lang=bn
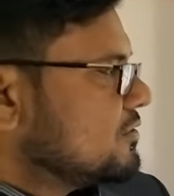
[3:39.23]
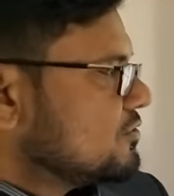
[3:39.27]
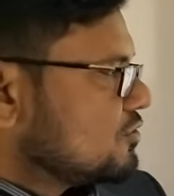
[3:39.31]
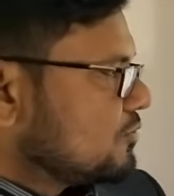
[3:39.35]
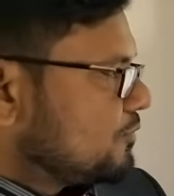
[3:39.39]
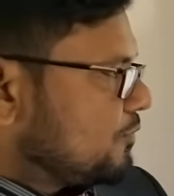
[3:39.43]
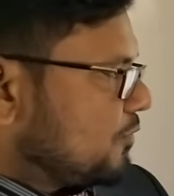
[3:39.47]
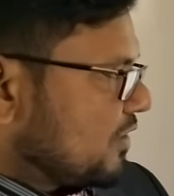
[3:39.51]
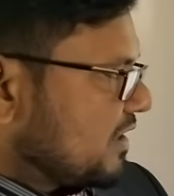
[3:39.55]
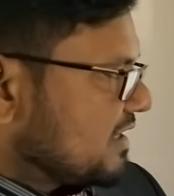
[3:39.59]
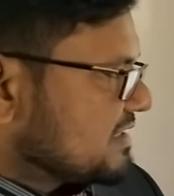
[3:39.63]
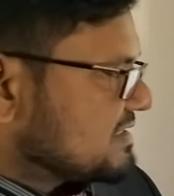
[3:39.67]
তো
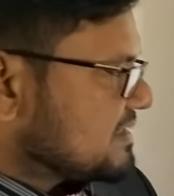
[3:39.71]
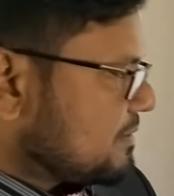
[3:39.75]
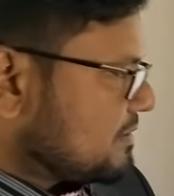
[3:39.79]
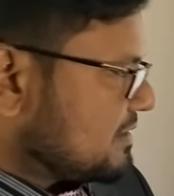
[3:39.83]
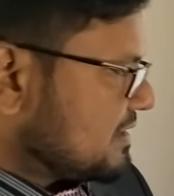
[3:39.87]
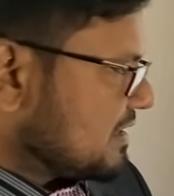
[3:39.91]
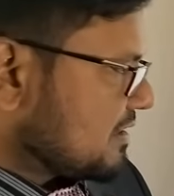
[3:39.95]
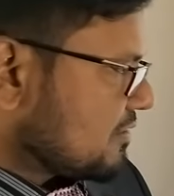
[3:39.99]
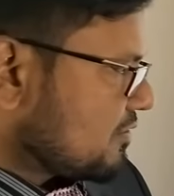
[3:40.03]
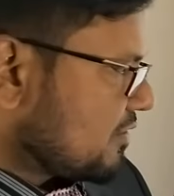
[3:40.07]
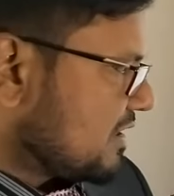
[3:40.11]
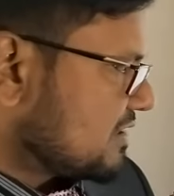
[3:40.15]
পরের
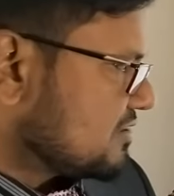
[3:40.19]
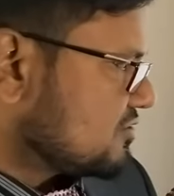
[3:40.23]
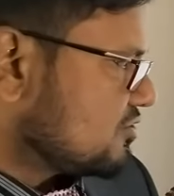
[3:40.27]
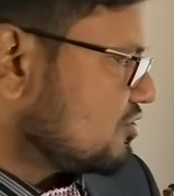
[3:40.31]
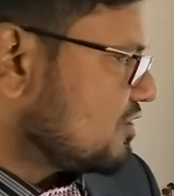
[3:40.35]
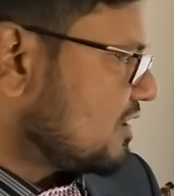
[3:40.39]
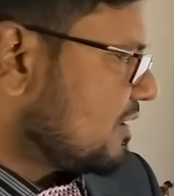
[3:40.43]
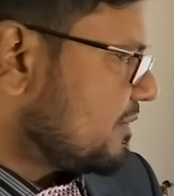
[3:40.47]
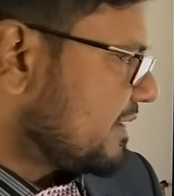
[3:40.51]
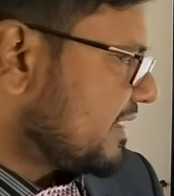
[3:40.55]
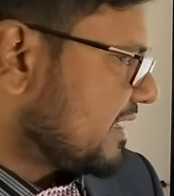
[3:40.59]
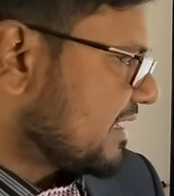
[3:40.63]
জামাত এটা করার
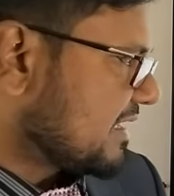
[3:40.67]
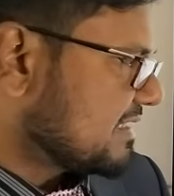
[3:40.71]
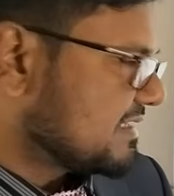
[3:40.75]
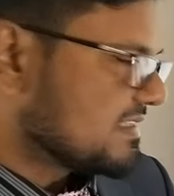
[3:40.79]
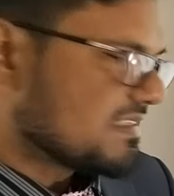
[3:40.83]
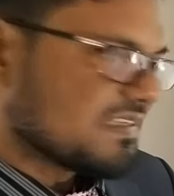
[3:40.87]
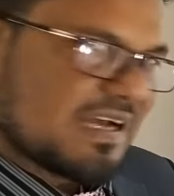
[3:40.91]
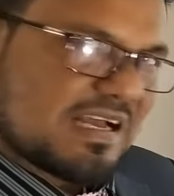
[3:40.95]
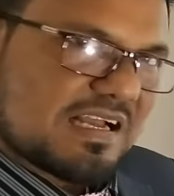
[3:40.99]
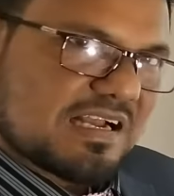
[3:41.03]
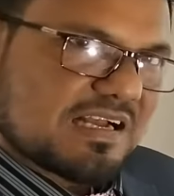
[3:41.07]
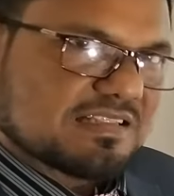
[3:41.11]
জন্য আমার
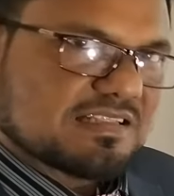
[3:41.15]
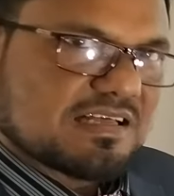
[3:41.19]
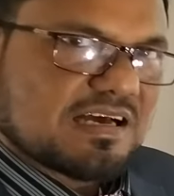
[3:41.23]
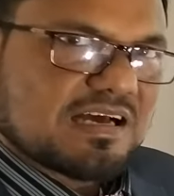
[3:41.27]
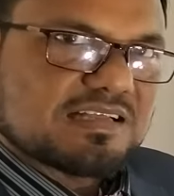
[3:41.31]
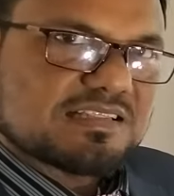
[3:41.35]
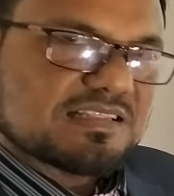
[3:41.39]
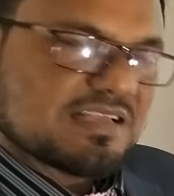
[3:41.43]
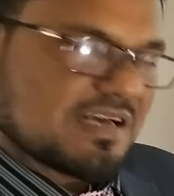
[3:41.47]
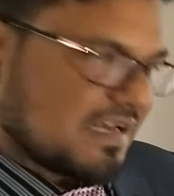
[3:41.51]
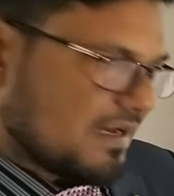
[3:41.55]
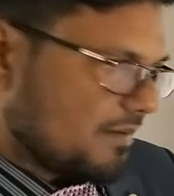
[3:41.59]
এখানে জায়গা
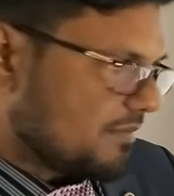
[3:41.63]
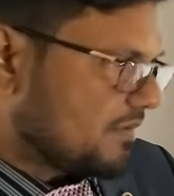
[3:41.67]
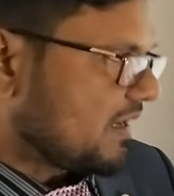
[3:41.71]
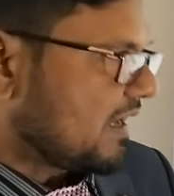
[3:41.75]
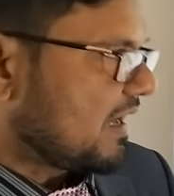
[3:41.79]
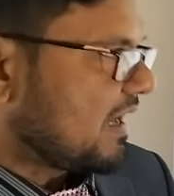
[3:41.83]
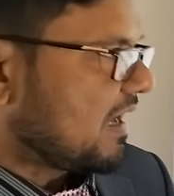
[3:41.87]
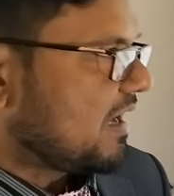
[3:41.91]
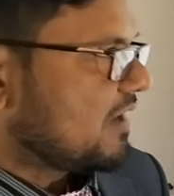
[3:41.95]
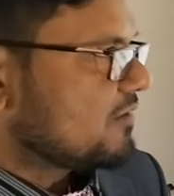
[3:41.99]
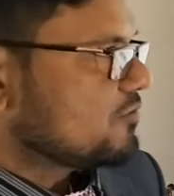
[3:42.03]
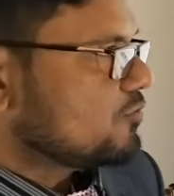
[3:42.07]
নাই তাই
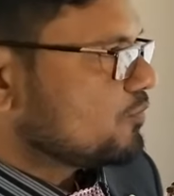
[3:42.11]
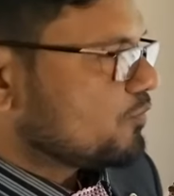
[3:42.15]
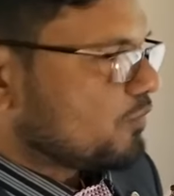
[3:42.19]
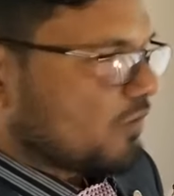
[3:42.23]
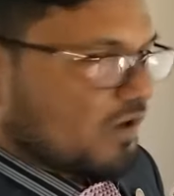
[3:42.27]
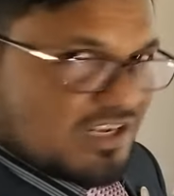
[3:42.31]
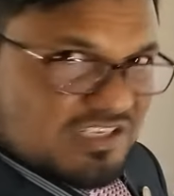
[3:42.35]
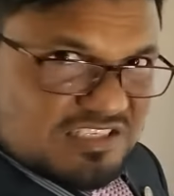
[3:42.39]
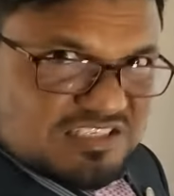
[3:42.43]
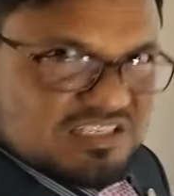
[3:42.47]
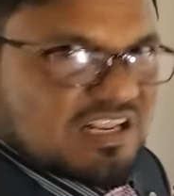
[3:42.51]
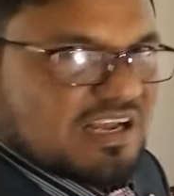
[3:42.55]
আমি
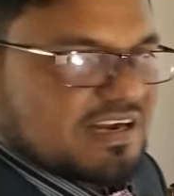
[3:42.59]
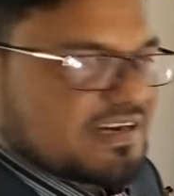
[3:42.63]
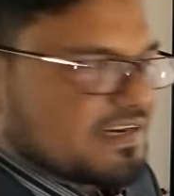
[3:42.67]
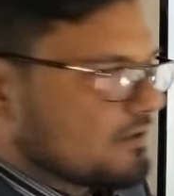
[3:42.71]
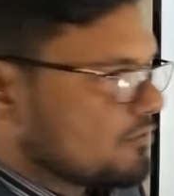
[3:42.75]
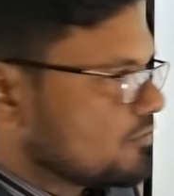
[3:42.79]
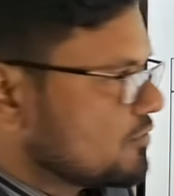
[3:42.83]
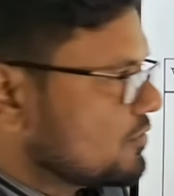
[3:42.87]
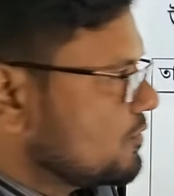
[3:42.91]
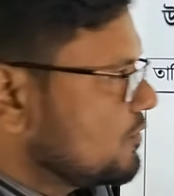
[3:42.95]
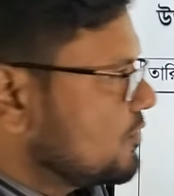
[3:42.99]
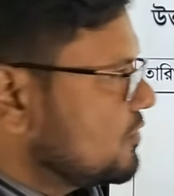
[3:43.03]
পরের
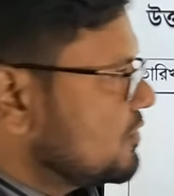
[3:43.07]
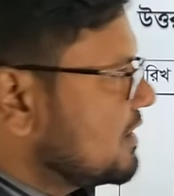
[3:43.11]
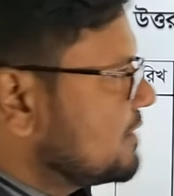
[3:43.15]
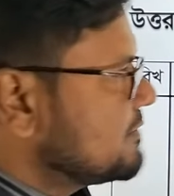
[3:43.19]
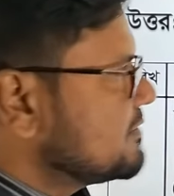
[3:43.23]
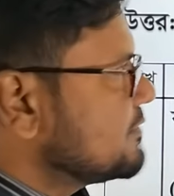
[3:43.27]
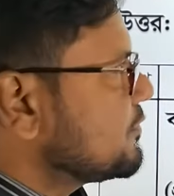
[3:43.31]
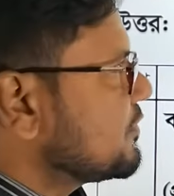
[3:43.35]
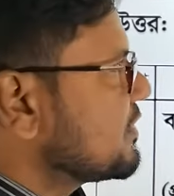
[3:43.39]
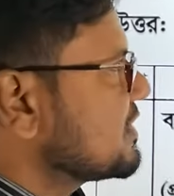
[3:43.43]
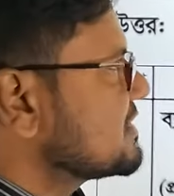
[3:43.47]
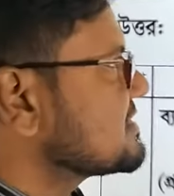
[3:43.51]
স্লাইডে করব
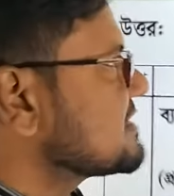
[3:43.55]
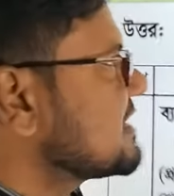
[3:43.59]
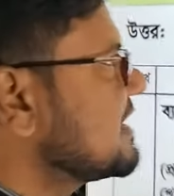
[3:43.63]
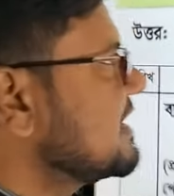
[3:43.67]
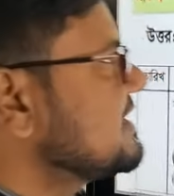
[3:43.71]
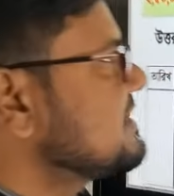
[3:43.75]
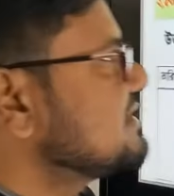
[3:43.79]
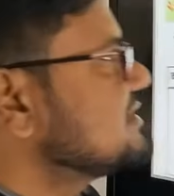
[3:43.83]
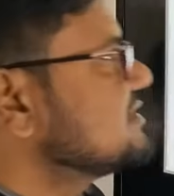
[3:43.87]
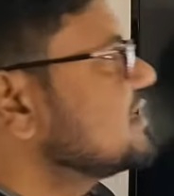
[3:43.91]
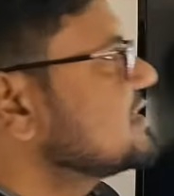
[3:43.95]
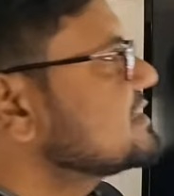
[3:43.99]
আমি পরের
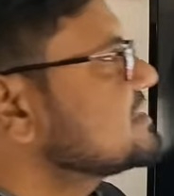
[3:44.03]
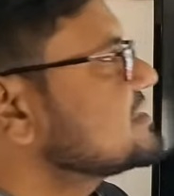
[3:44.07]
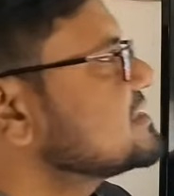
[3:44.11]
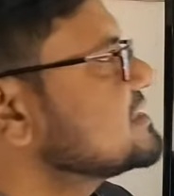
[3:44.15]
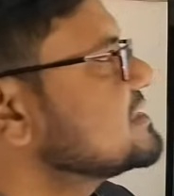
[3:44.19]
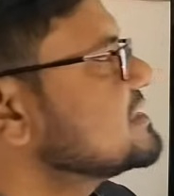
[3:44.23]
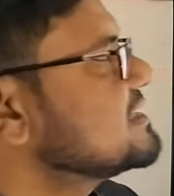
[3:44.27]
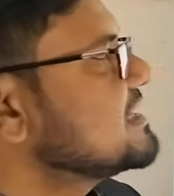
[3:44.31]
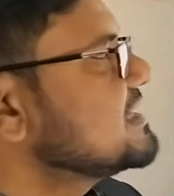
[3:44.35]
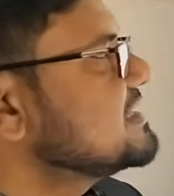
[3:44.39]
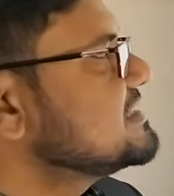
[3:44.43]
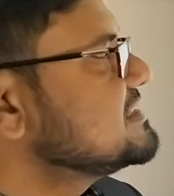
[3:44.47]
স্লাইডে
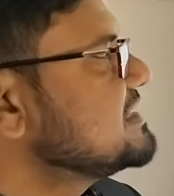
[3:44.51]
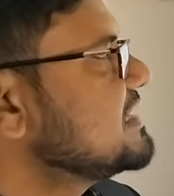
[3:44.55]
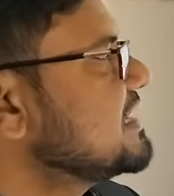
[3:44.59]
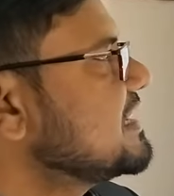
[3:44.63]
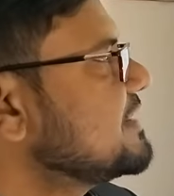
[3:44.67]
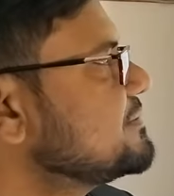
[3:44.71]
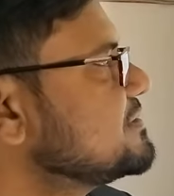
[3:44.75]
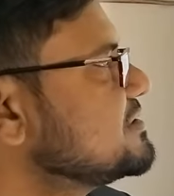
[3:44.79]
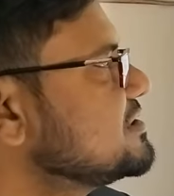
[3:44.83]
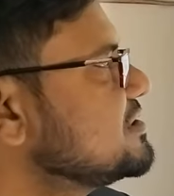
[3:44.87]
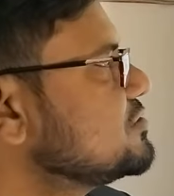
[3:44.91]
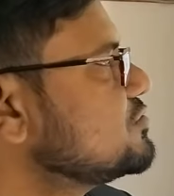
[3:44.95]
যাচ্ছি এই যে
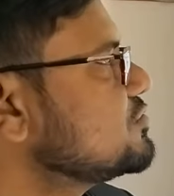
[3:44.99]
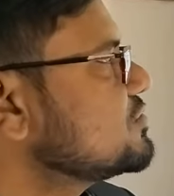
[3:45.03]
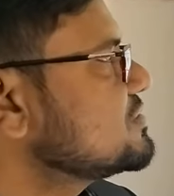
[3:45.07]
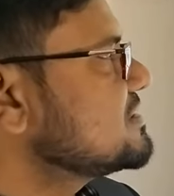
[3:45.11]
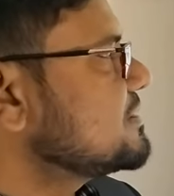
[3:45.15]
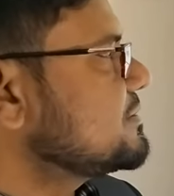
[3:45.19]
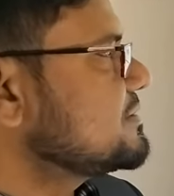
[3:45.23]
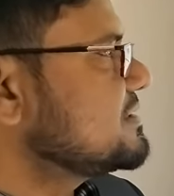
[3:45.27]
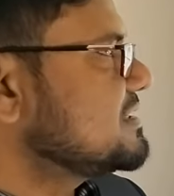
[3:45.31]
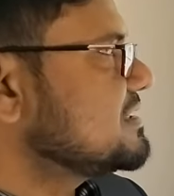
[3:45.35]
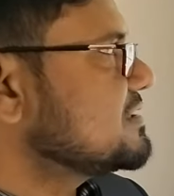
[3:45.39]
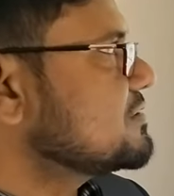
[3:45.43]
আমি দ্বিতীয়
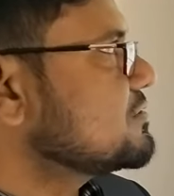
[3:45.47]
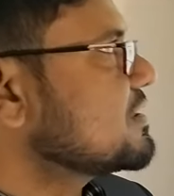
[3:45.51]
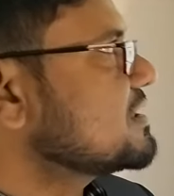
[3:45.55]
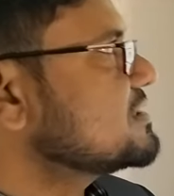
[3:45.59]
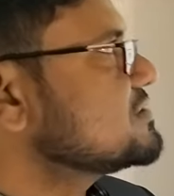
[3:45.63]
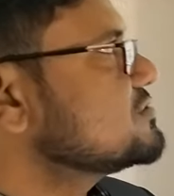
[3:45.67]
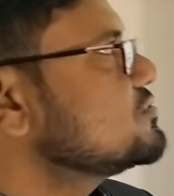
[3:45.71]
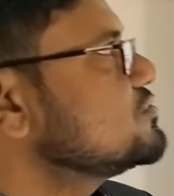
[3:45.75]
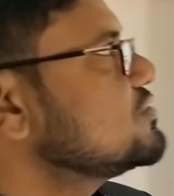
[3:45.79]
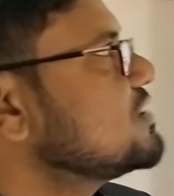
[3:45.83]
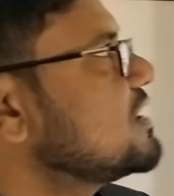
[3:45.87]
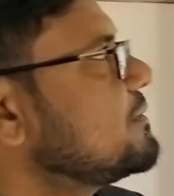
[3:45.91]
জামাত এটি
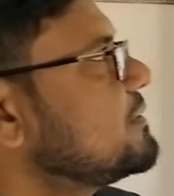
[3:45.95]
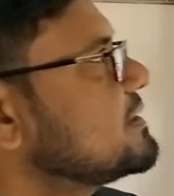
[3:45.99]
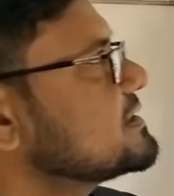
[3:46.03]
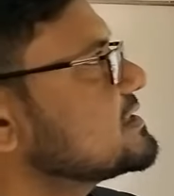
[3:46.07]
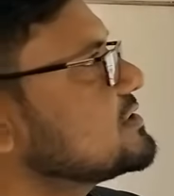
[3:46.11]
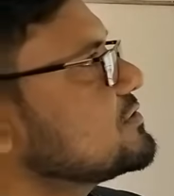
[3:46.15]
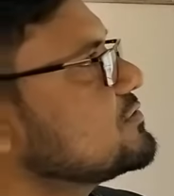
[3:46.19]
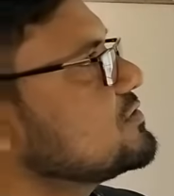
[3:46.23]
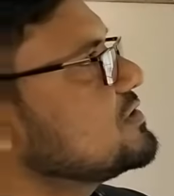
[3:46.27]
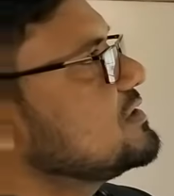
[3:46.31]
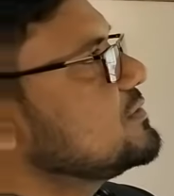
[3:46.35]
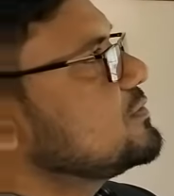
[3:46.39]
করার জন্য আবার
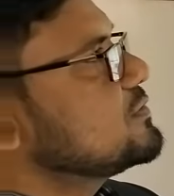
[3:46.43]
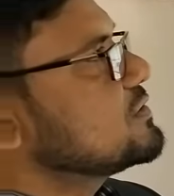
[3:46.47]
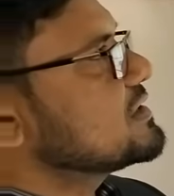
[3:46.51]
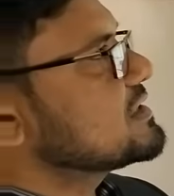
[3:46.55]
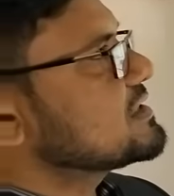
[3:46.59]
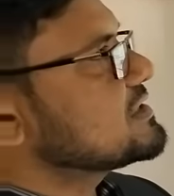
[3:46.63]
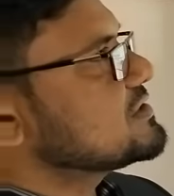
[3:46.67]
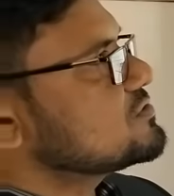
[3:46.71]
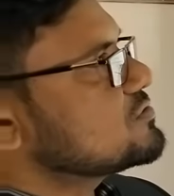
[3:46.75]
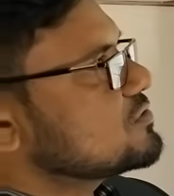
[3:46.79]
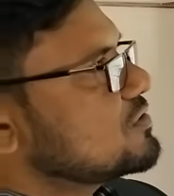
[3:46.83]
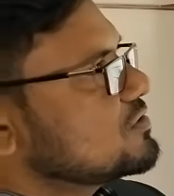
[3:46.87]
সে
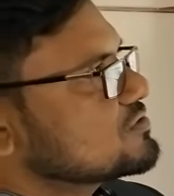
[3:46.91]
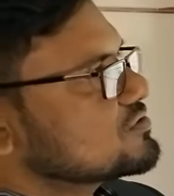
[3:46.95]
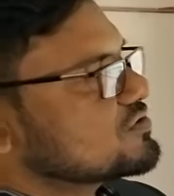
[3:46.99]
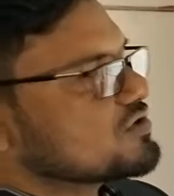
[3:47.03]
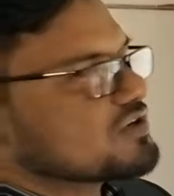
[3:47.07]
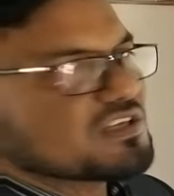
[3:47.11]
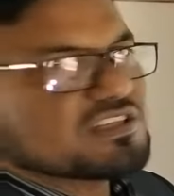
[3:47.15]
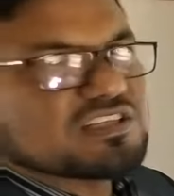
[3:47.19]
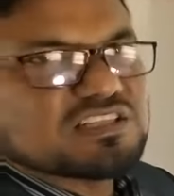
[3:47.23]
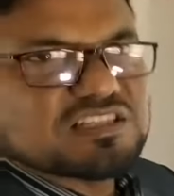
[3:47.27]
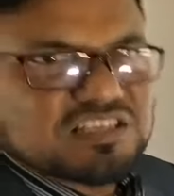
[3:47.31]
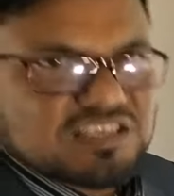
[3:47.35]
উদ্দীপকের কিছু অংশ
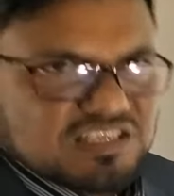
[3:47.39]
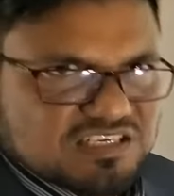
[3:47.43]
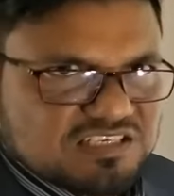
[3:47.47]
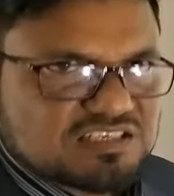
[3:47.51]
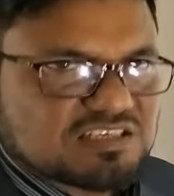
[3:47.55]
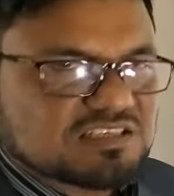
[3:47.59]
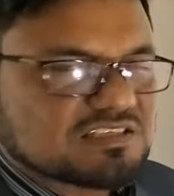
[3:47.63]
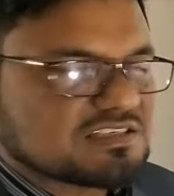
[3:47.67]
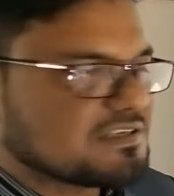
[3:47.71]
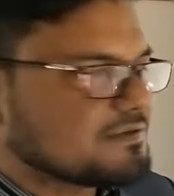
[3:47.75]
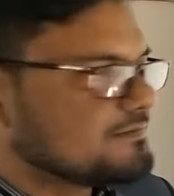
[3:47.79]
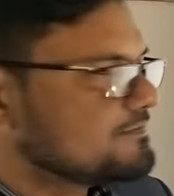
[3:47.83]
এখানে নিয়ে
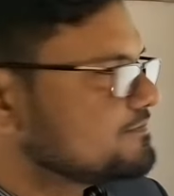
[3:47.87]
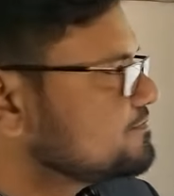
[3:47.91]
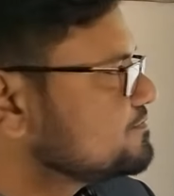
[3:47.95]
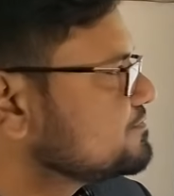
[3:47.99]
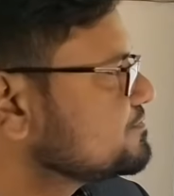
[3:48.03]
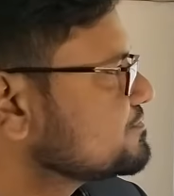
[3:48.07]
এসেছি